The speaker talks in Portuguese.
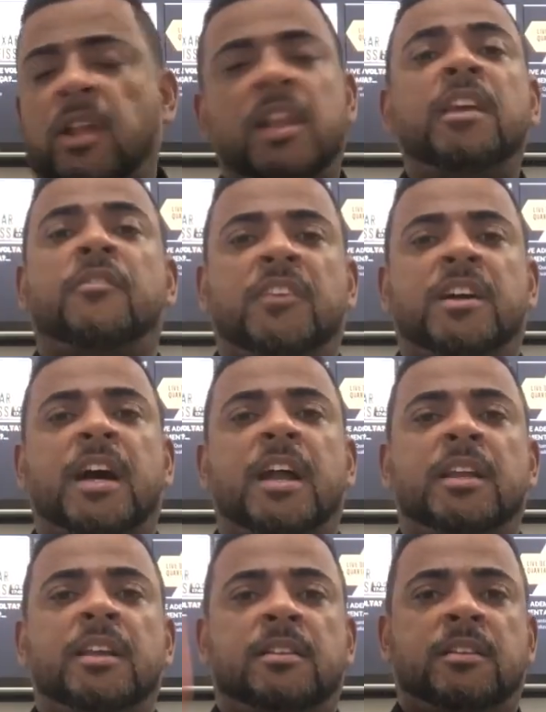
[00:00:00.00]
poderia
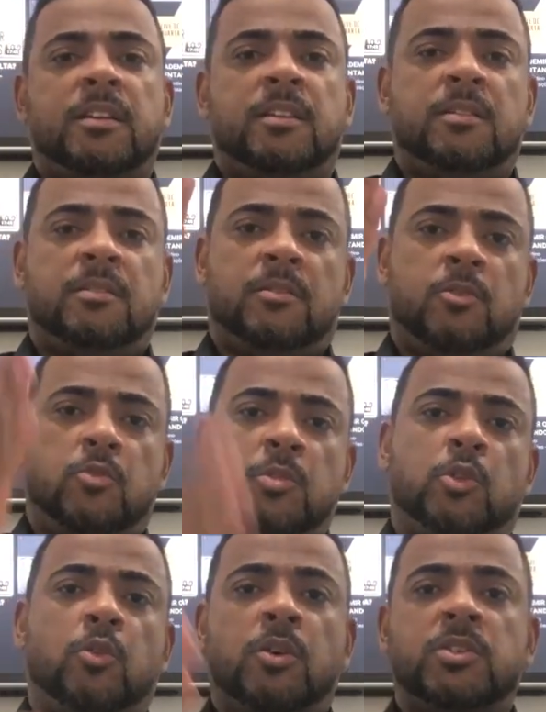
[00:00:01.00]
ficar entre
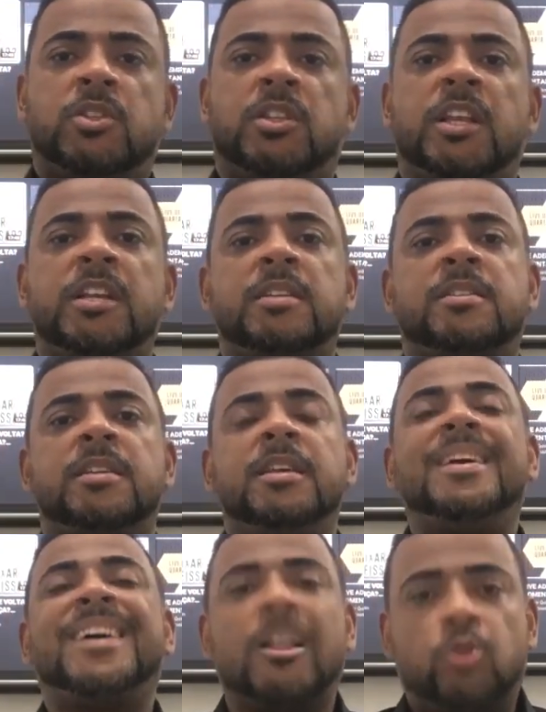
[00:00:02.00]
2012, 13
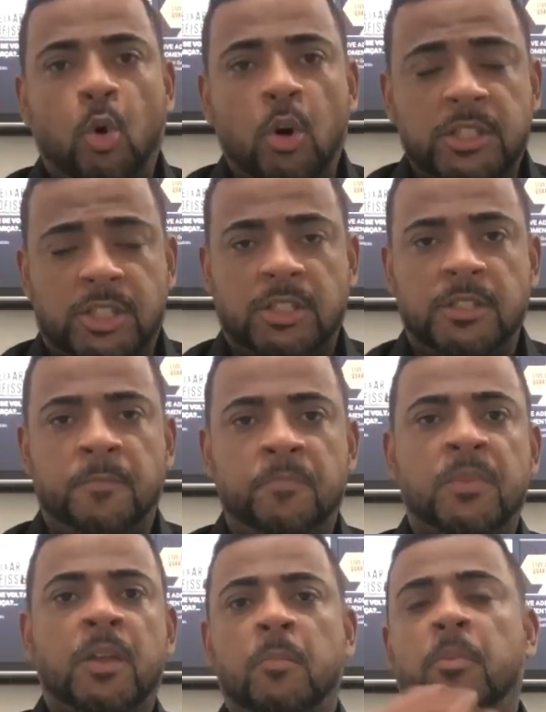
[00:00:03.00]
e 14.
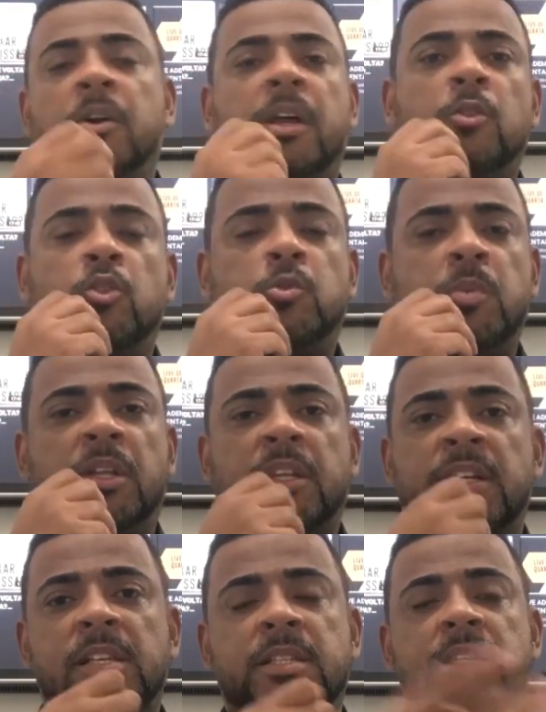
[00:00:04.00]
Porém, em
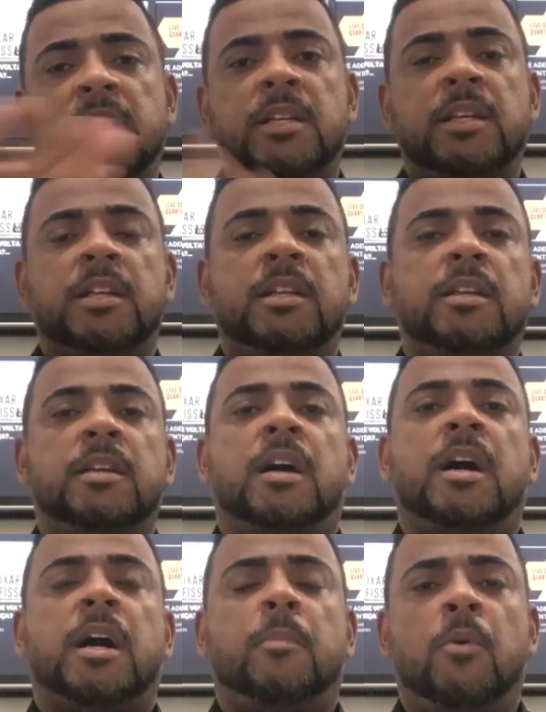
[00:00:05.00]
2013 ele
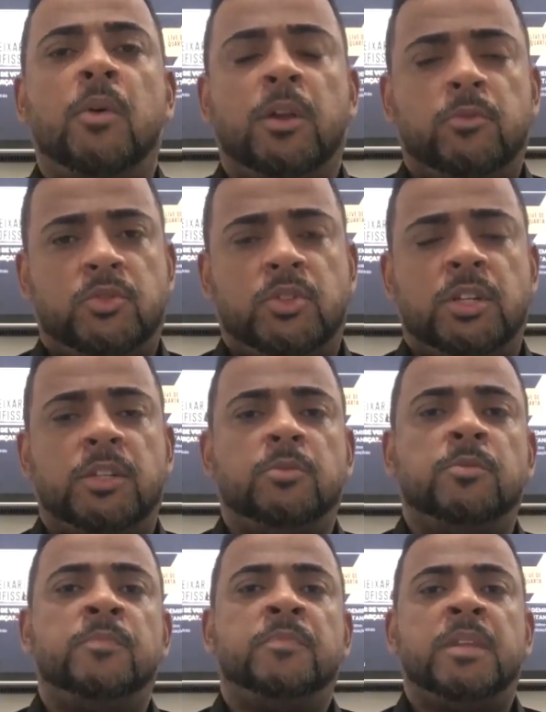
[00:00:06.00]
acabou
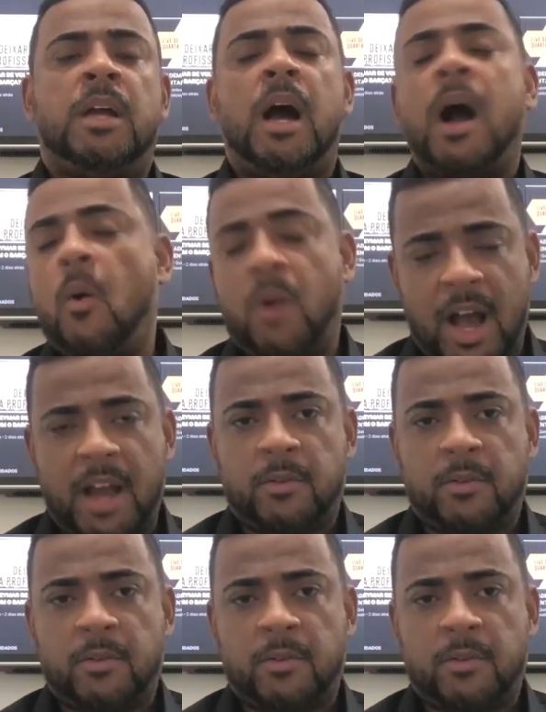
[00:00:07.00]
renunciando ao